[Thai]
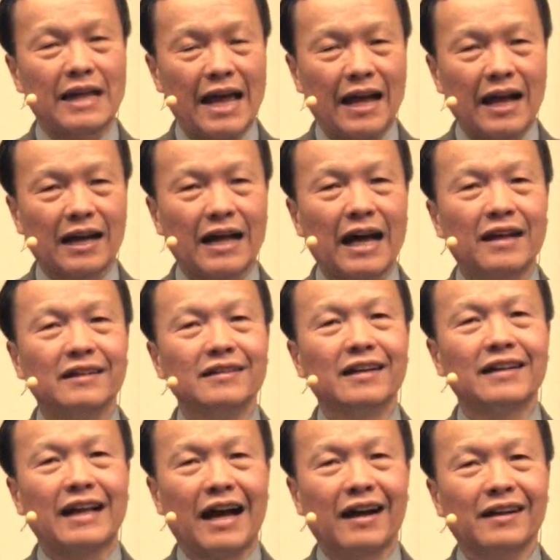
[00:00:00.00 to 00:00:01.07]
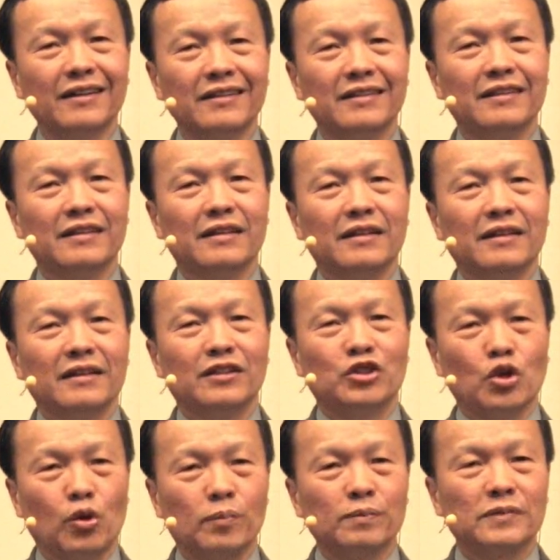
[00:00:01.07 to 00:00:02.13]
ดงอาการเนื้อหนัง
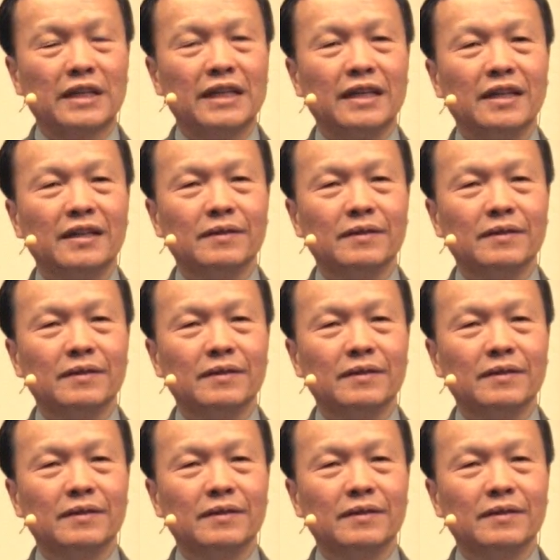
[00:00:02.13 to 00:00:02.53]
โจมตี